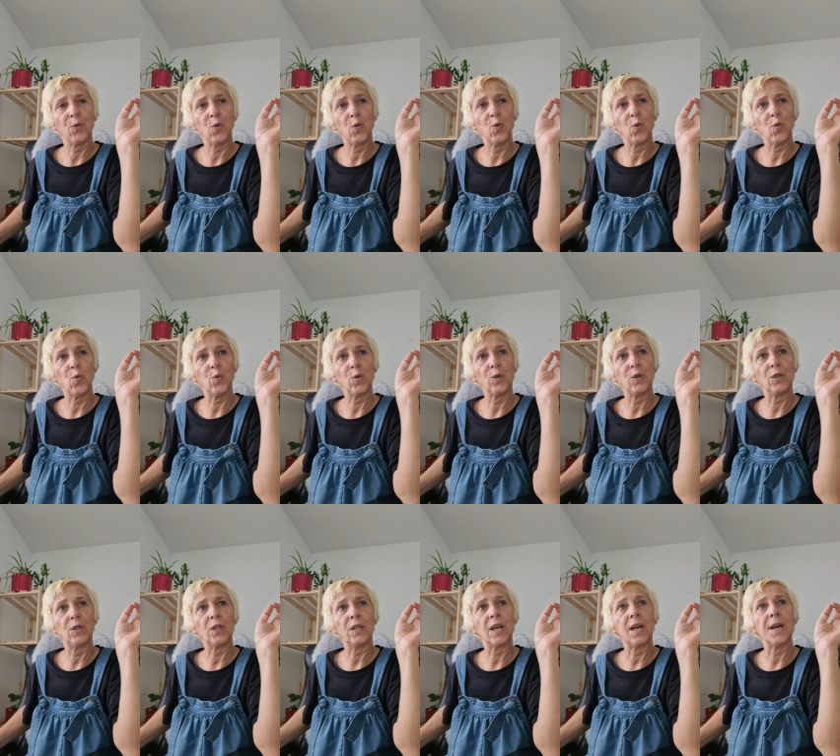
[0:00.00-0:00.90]

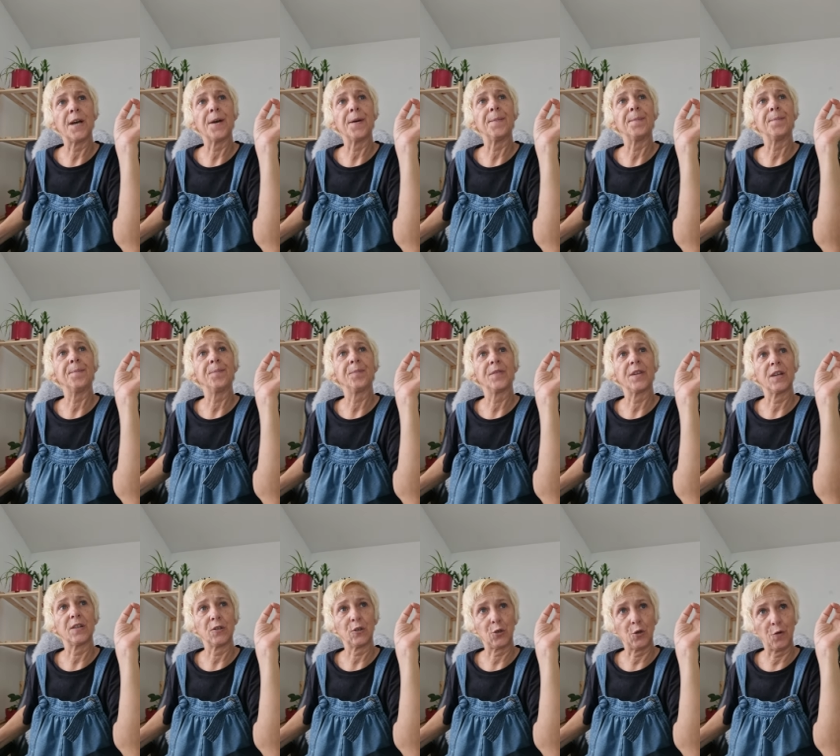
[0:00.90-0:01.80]
und ähm,
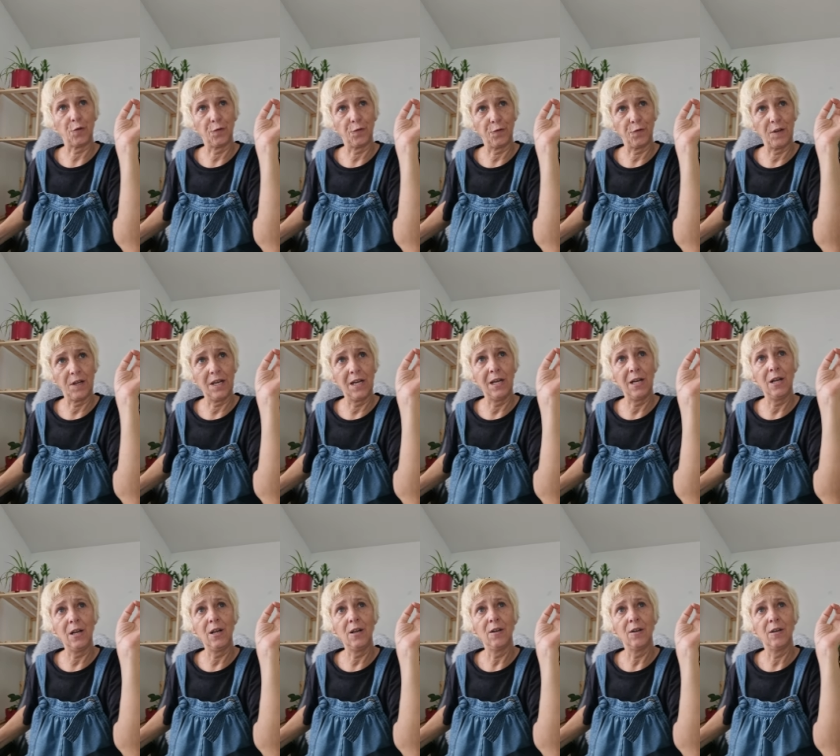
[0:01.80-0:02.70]
dass da
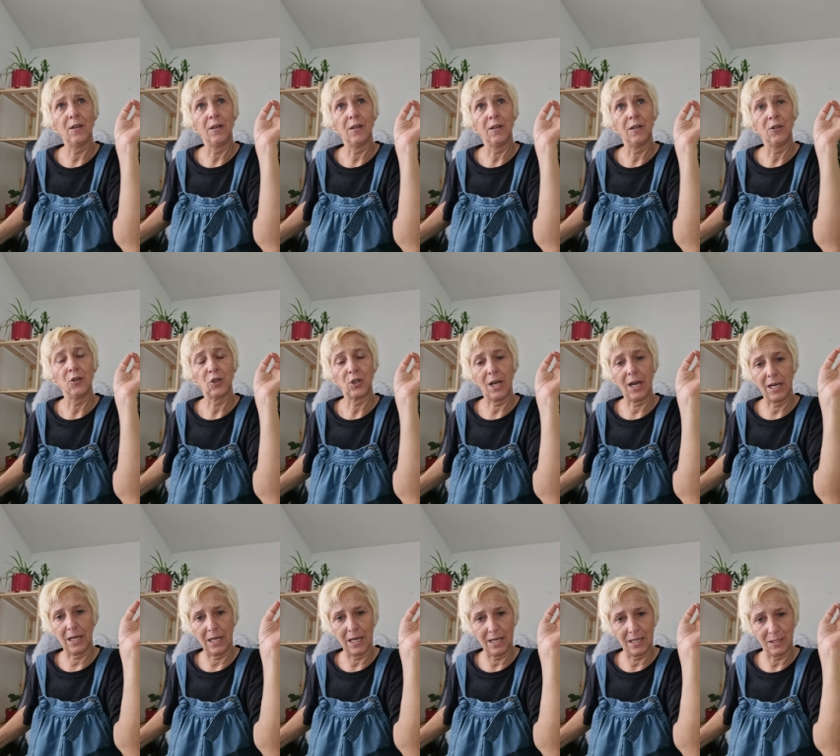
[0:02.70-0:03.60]
viel
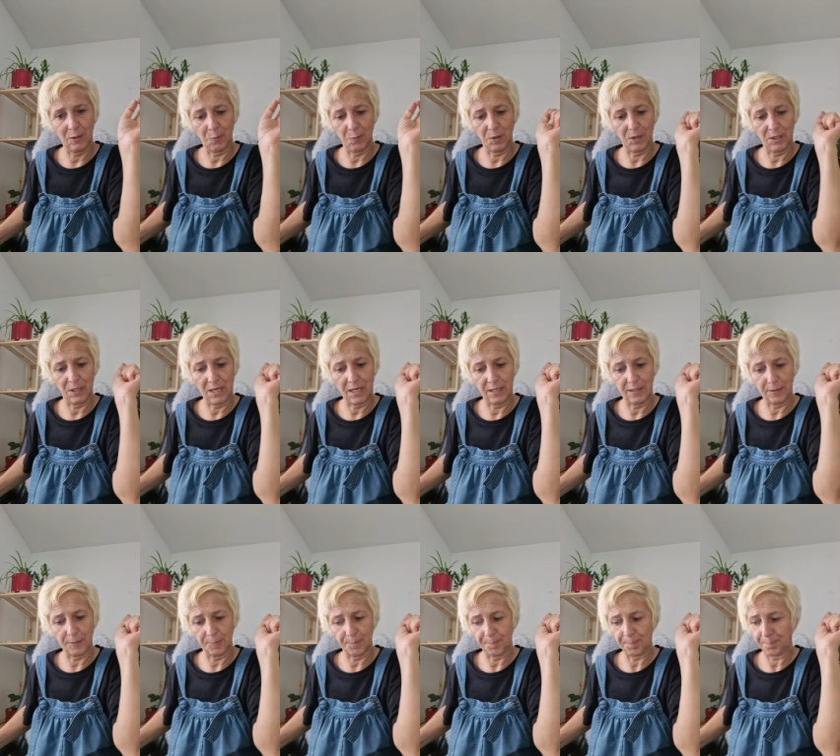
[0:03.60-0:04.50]
Schreckliches
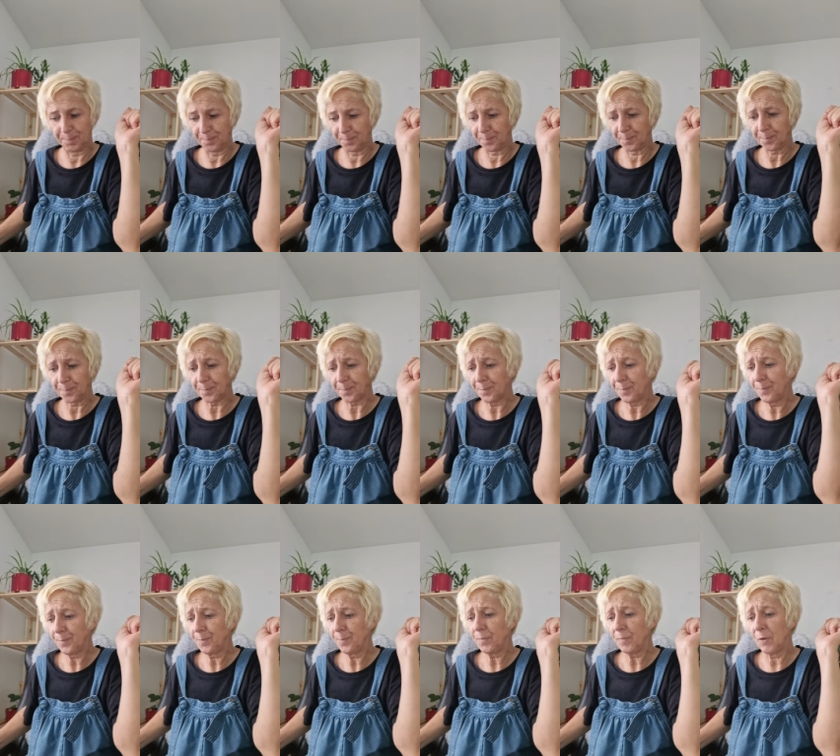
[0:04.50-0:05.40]
passiert.
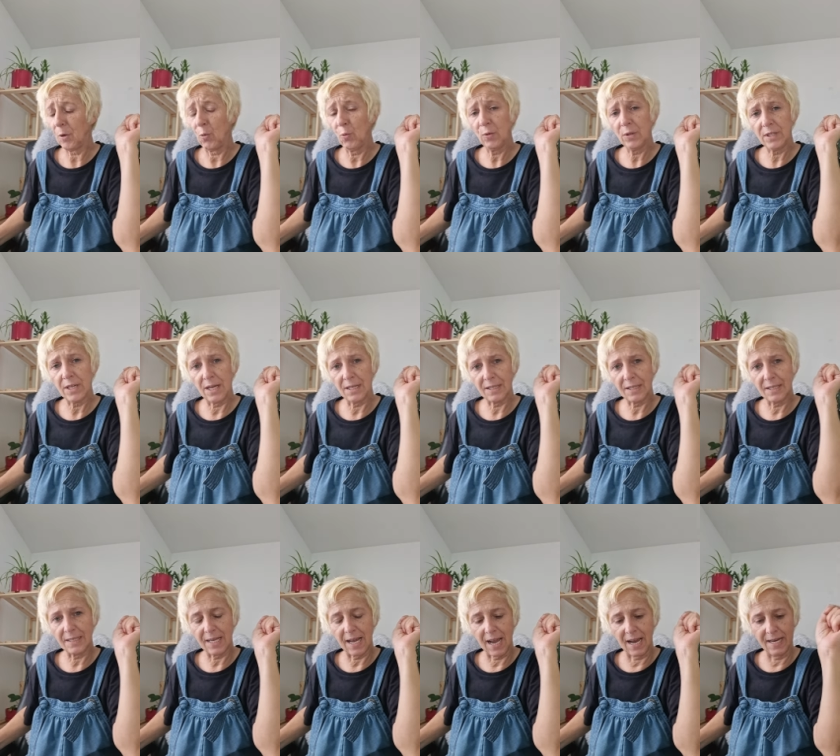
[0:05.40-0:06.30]
Und dass
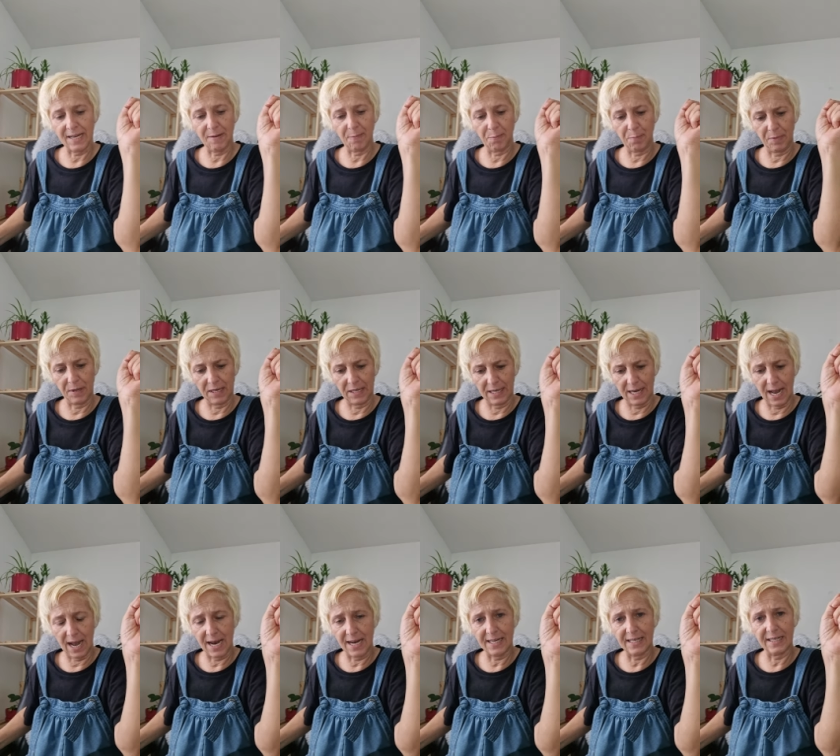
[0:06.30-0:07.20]
es einen
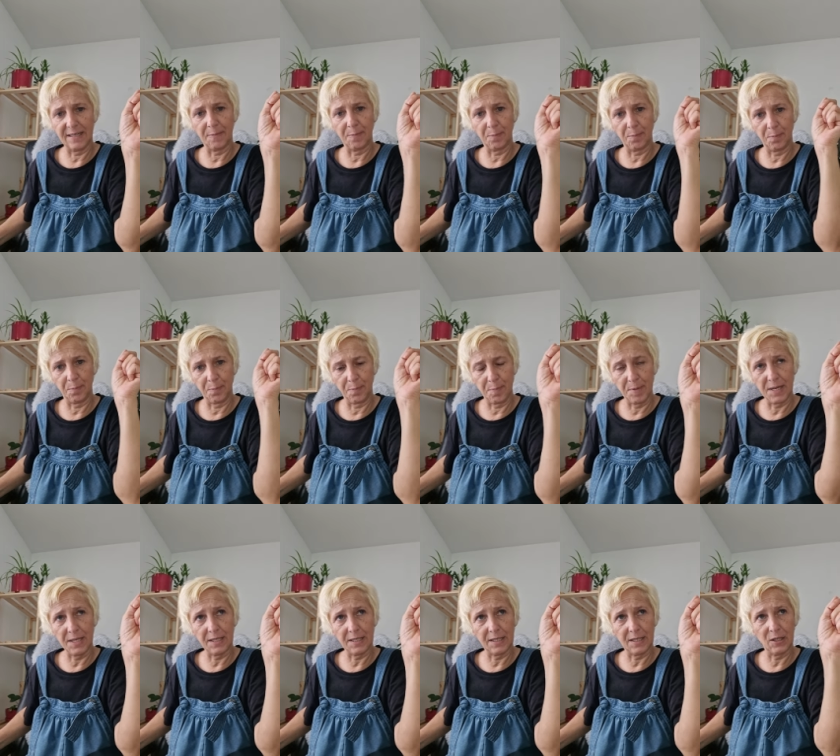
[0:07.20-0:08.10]
begleitet
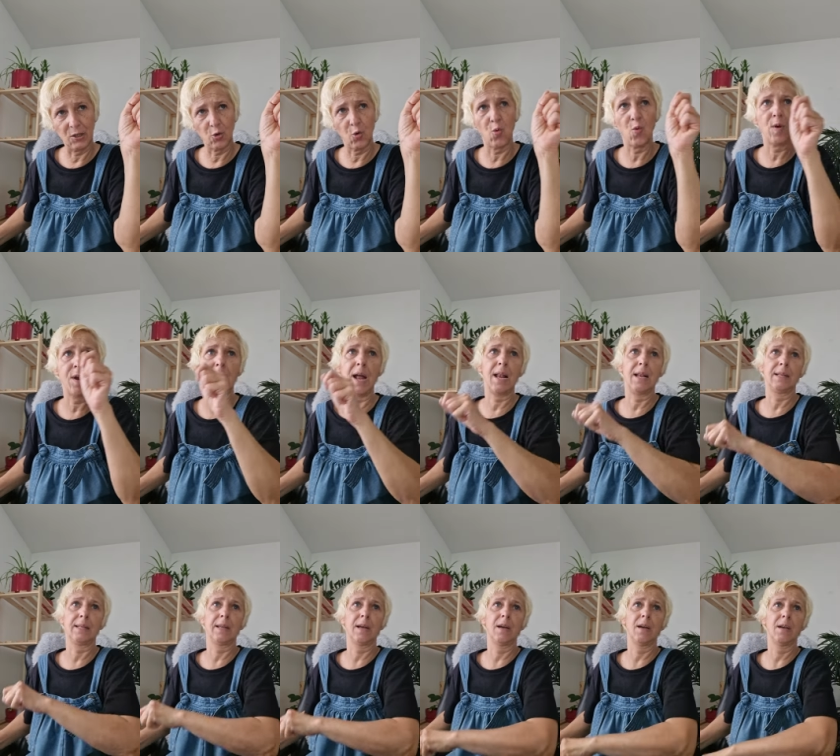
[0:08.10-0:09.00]
bis ins hohe
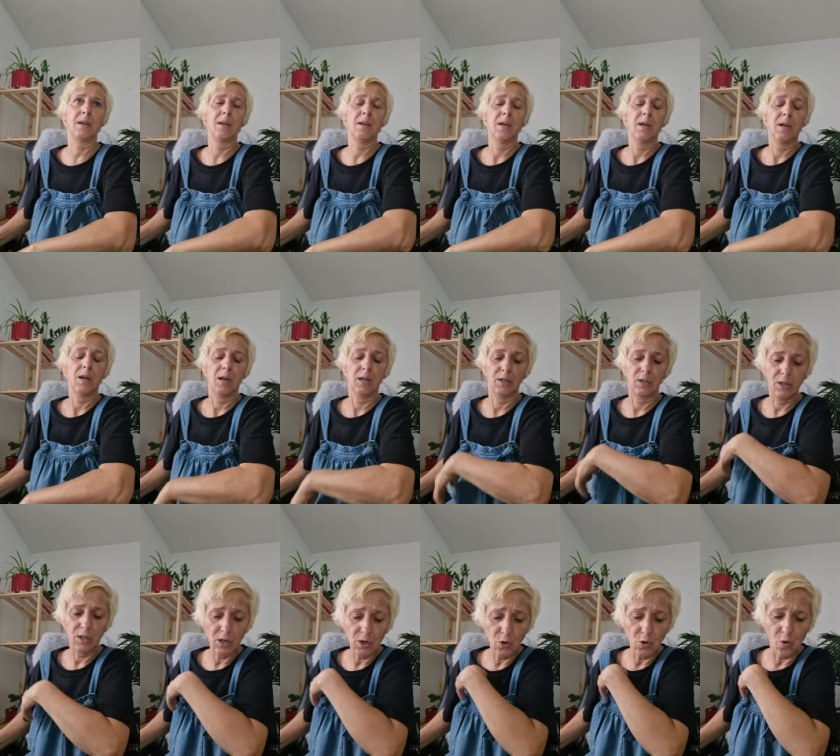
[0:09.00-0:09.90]
Alter. Also
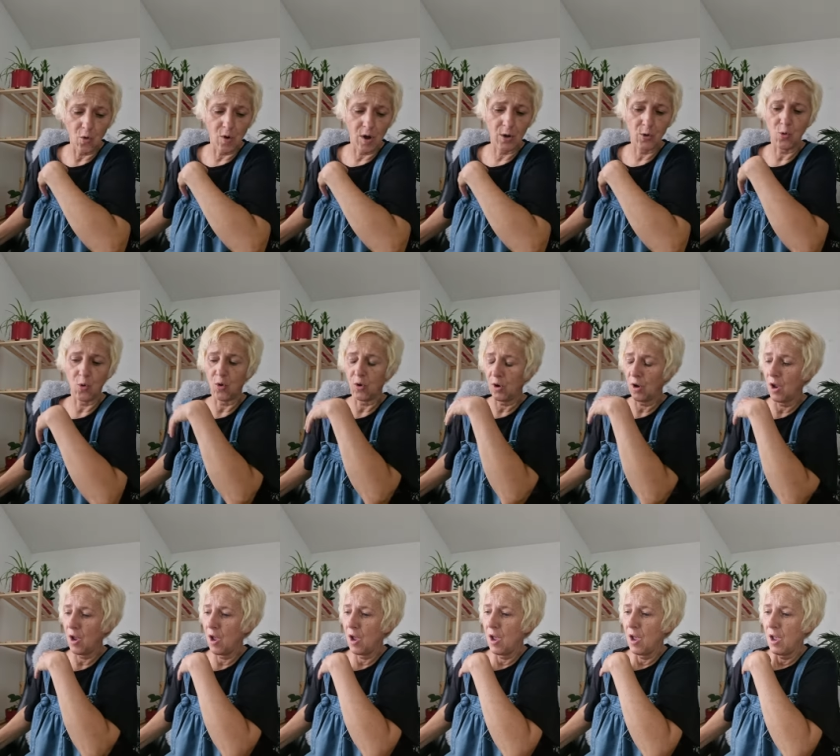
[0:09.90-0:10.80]
ich höre noch
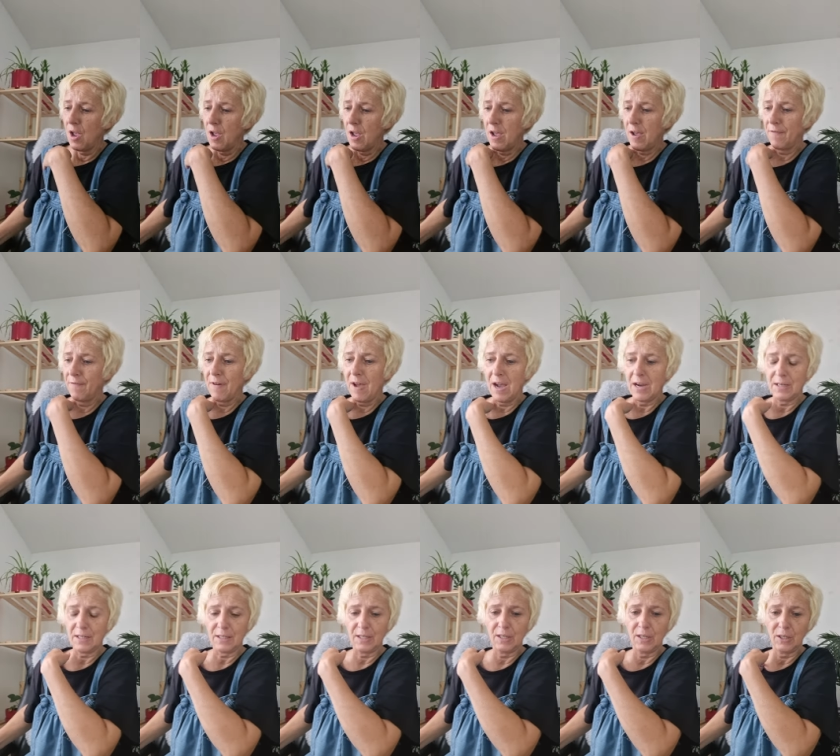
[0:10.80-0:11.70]

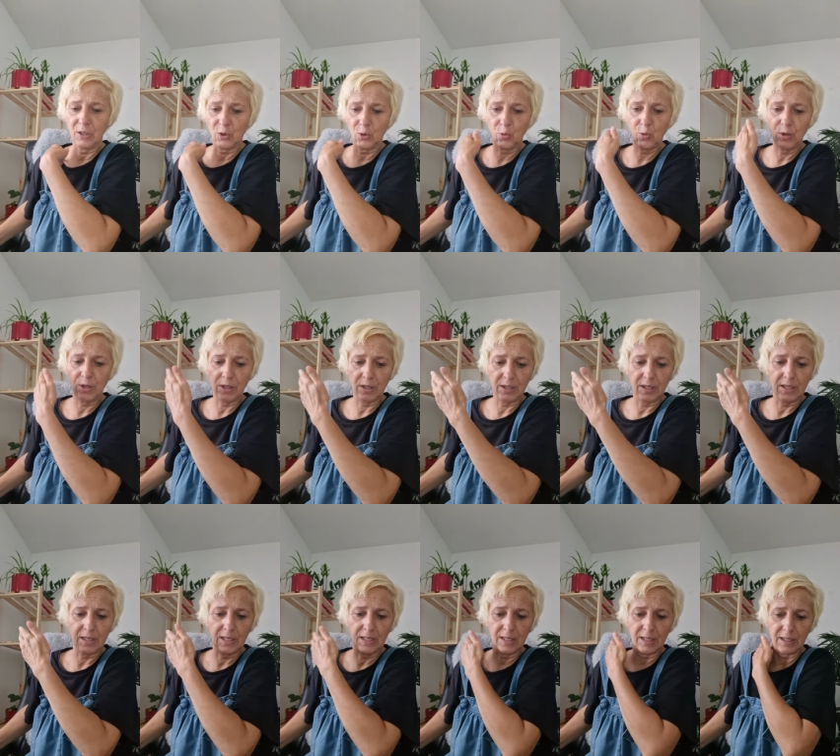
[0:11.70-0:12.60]
Erwachsenen zu, die
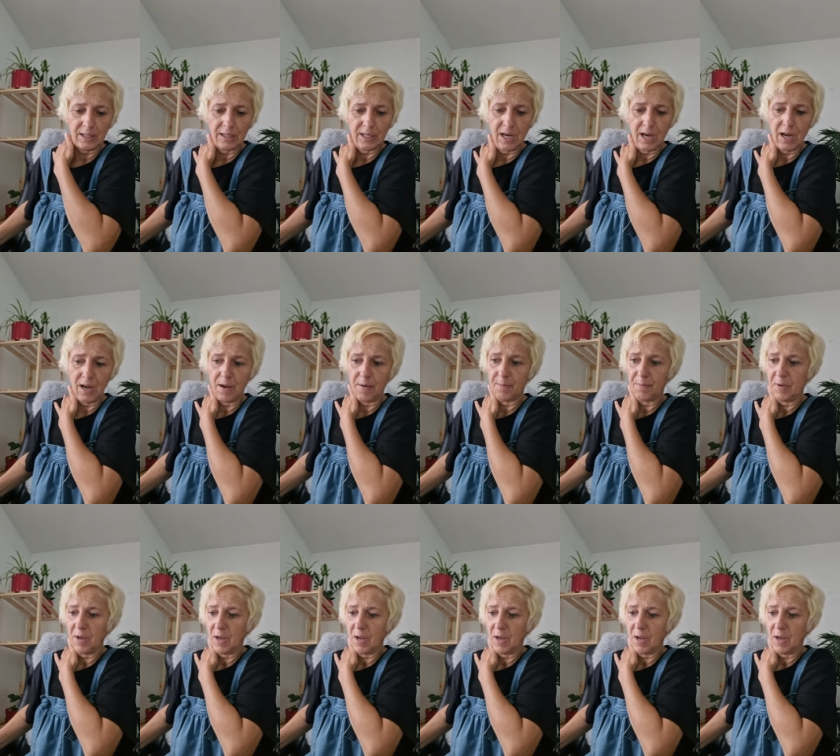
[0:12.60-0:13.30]
sind jetzt, äh,